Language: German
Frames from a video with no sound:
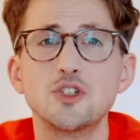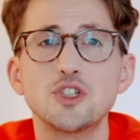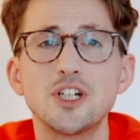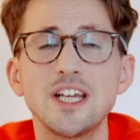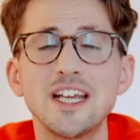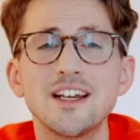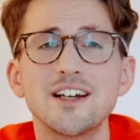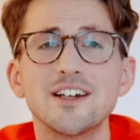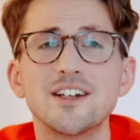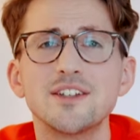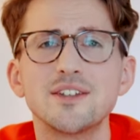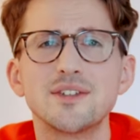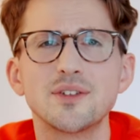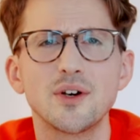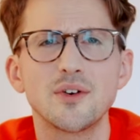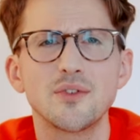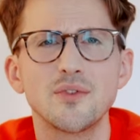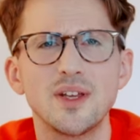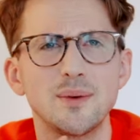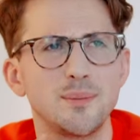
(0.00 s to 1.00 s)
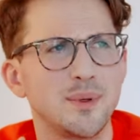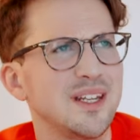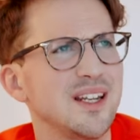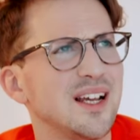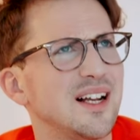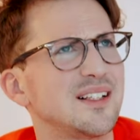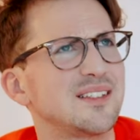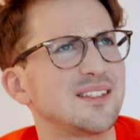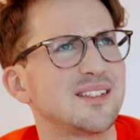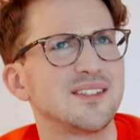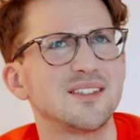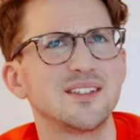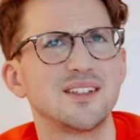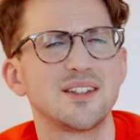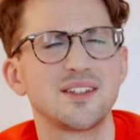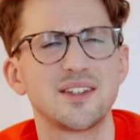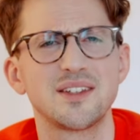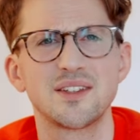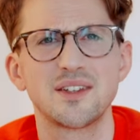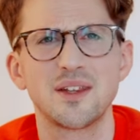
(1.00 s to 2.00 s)
Sticksoftware, beinhalteten
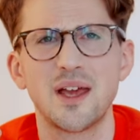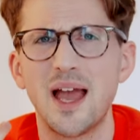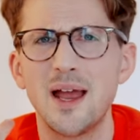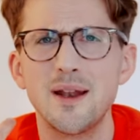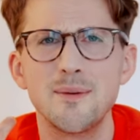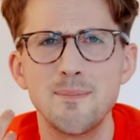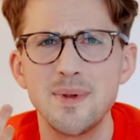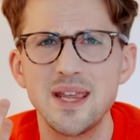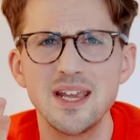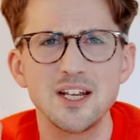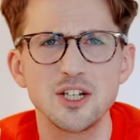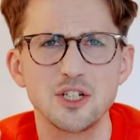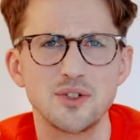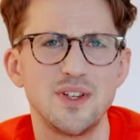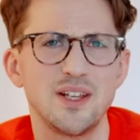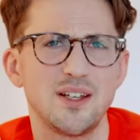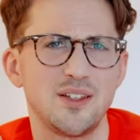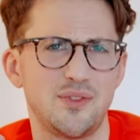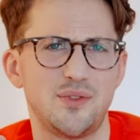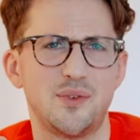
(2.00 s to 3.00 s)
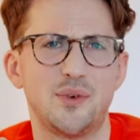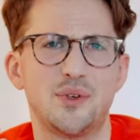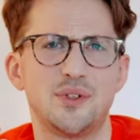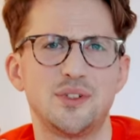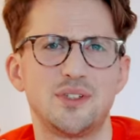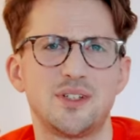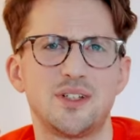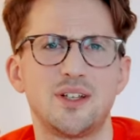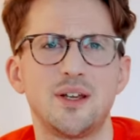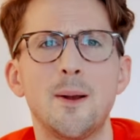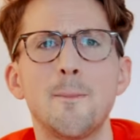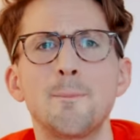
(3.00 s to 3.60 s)
ist das ein mega schweres Wort,